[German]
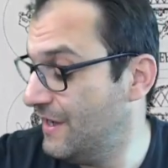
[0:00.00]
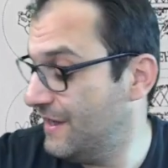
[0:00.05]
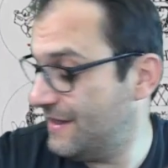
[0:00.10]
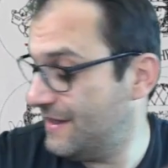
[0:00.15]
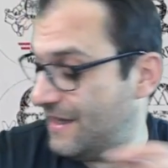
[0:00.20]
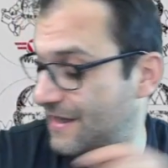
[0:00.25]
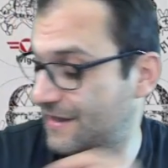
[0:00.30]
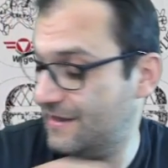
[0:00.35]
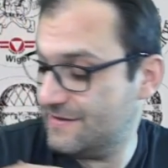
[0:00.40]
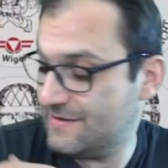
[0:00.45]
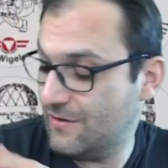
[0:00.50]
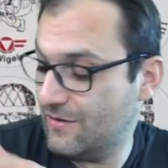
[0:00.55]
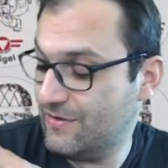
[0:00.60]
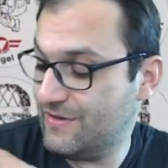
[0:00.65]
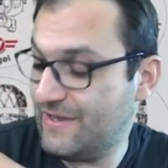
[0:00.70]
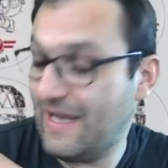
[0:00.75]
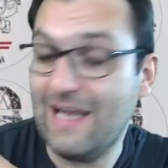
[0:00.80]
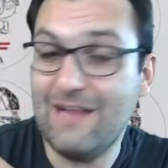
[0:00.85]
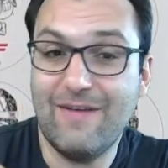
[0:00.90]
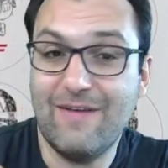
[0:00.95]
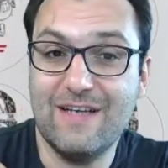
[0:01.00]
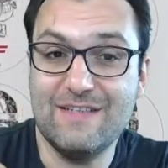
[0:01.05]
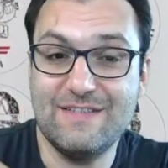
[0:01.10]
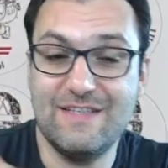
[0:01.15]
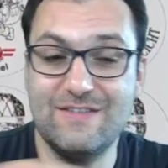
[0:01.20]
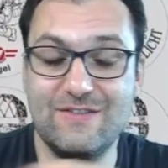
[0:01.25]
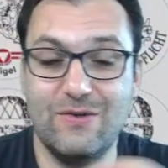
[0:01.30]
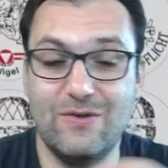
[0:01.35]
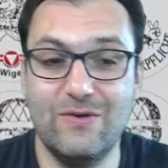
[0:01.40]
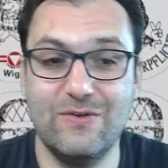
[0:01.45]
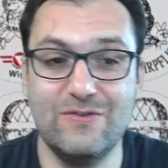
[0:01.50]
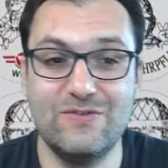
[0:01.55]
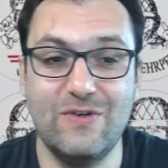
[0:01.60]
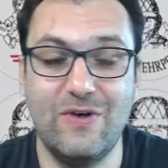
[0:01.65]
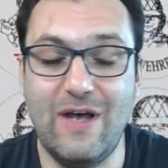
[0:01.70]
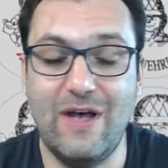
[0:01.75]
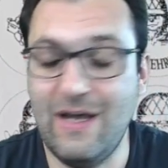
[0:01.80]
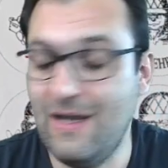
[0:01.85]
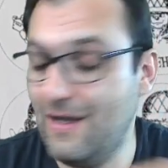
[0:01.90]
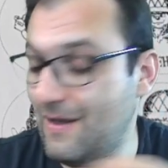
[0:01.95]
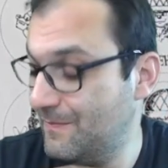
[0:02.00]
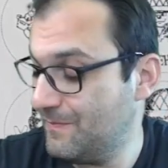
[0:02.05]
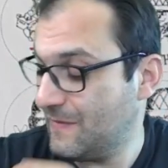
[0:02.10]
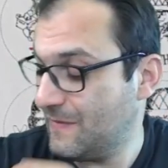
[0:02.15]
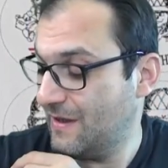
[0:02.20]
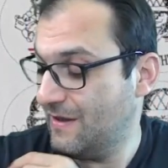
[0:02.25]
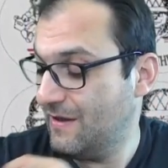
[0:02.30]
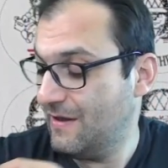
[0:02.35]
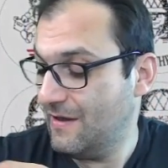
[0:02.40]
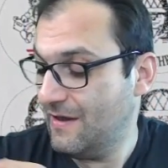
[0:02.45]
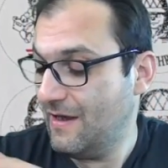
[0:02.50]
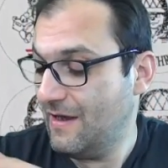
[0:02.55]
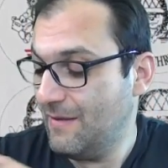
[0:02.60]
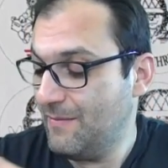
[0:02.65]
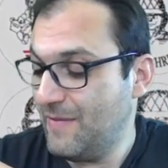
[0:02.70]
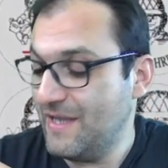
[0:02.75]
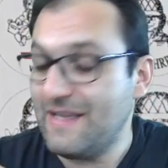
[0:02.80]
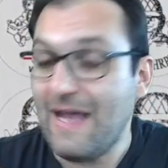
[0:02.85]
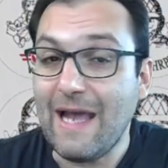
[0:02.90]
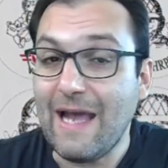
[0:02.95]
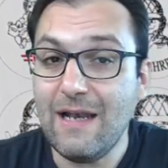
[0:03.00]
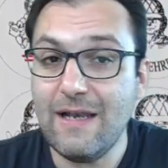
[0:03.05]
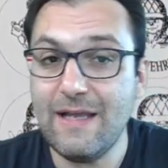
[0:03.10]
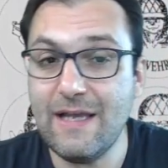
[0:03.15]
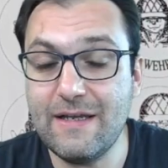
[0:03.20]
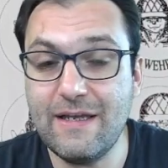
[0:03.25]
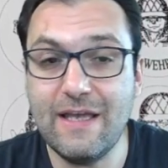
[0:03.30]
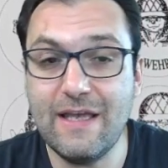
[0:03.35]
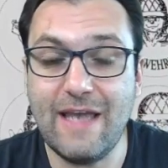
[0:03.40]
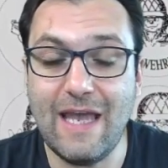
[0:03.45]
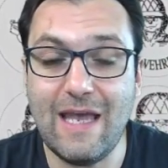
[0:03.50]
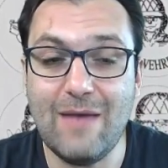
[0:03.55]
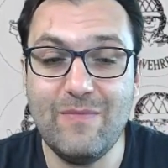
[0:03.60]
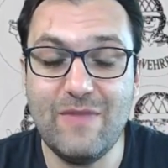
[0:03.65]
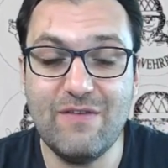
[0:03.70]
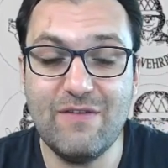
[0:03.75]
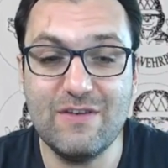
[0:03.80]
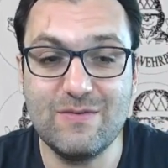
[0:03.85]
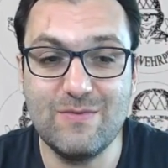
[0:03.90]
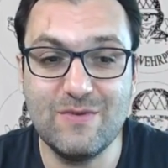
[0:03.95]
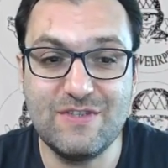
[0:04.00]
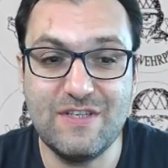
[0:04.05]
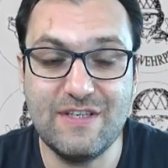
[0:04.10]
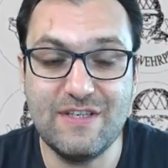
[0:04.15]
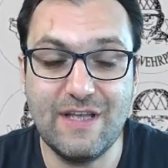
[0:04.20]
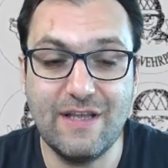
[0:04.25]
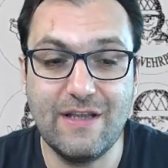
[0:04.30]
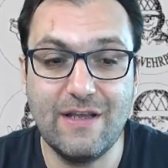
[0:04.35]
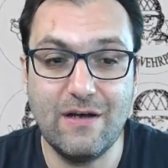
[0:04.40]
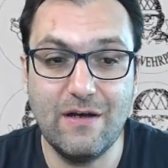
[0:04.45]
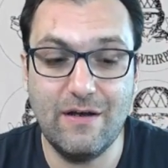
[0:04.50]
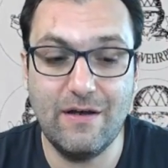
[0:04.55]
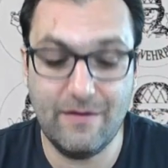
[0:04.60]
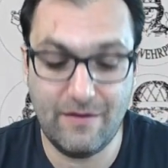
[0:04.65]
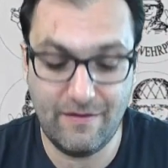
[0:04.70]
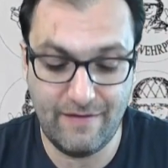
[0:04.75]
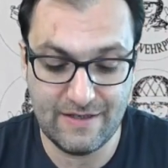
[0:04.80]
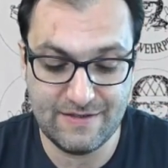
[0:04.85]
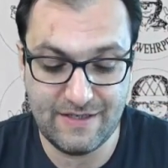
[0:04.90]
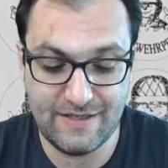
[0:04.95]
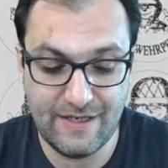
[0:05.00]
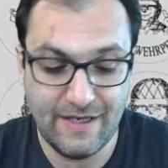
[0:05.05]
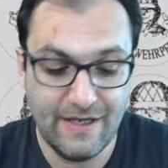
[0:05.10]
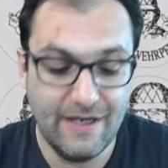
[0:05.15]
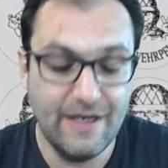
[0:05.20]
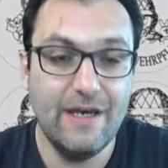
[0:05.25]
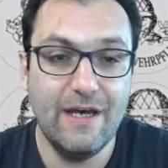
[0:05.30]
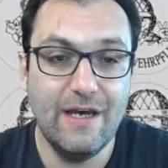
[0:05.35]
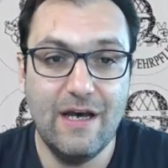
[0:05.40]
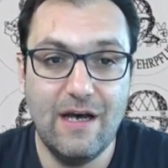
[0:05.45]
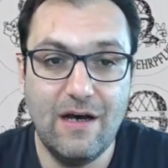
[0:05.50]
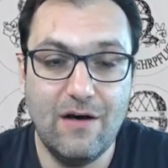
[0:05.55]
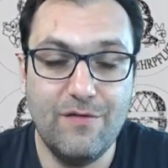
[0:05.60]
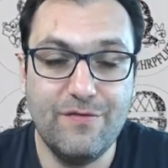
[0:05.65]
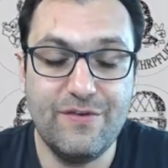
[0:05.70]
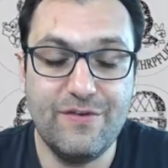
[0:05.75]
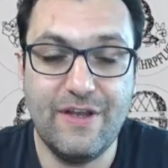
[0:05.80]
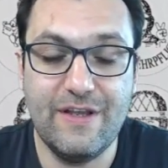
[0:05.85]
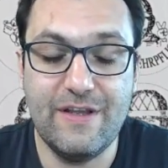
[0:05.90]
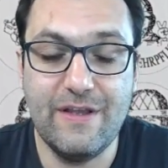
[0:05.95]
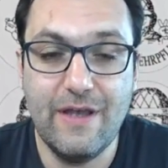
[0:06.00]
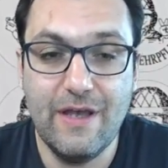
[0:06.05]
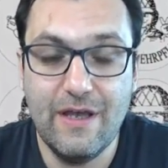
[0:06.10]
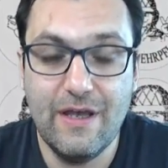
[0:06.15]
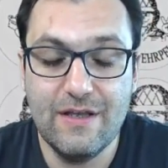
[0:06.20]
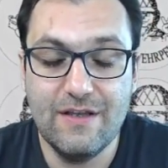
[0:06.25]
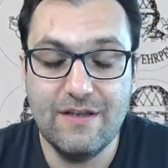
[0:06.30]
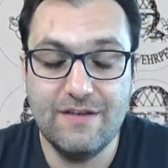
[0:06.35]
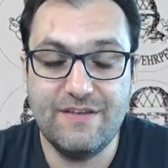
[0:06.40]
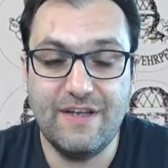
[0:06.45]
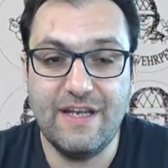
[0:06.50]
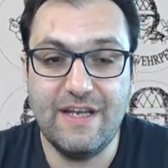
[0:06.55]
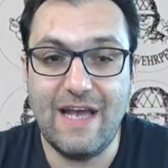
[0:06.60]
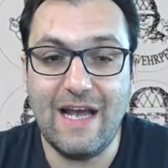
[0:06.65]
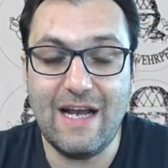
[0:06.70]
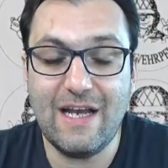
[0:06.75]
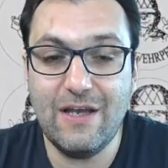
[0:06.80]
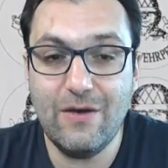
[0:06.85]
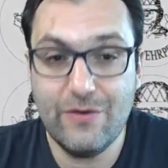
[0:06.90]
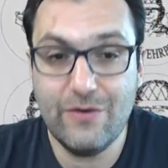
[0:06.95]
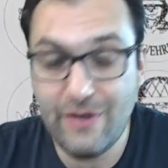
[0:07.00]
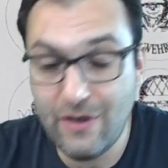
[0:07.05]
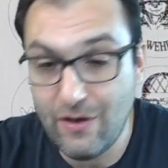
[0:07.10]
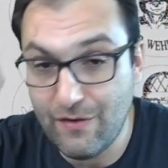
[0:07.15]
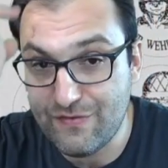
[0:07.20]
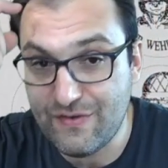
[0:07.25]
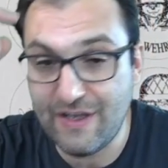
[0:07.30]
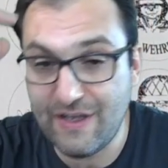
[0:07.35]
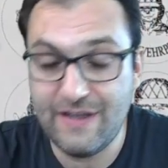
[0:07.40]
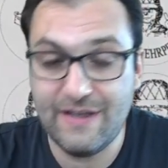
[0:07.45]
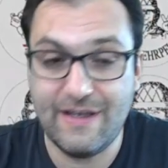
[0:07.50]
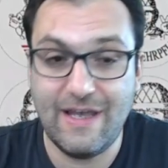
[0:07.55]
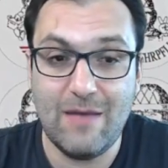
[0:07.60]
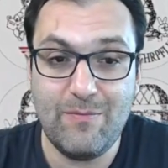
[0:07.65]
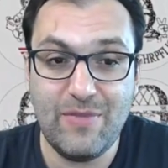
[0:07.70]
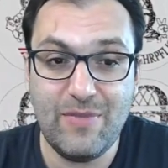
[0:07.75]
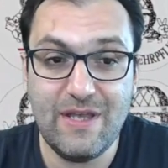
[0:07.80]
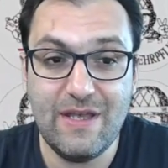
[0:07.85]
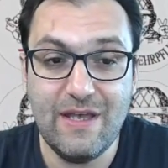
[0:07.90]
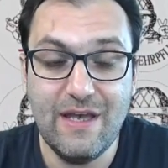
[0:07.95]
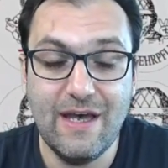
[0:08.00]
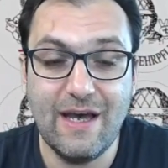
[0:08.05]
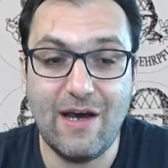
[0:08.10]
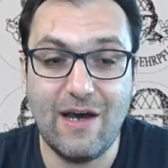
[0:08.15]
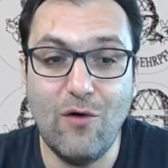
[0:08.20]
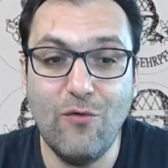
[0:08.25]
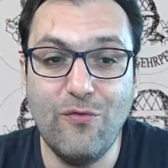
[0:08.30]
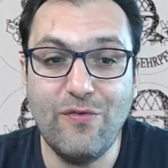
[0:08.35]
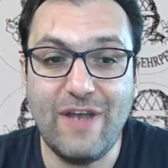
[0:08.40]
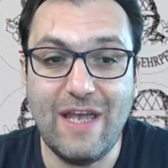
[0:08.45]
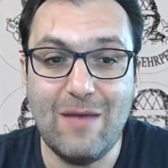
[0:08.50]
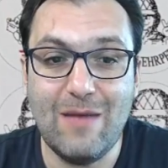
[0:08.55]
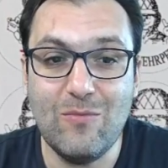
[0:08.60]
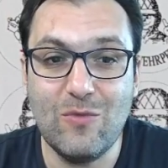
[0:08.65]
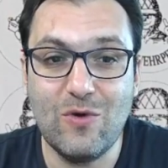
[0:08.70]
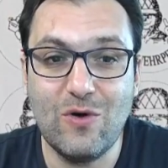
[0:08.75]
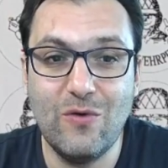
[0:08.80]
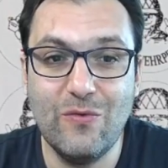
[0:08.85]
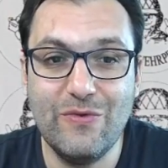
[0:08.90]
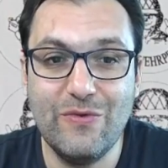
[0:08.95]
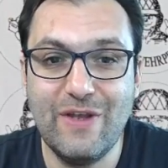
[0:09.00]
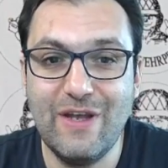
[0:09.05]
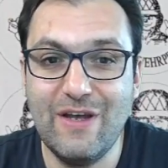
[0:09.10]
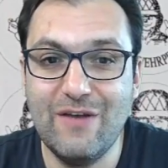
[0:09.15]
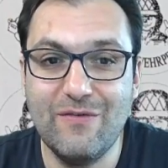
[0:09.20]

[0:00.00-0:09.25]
Da hat es auch teilweise so, so äh, Medaillen gegeben, die was man sich dann äh, quasi auf sein, seine Jacke oder auf seinen Käppi raufgeben konnte.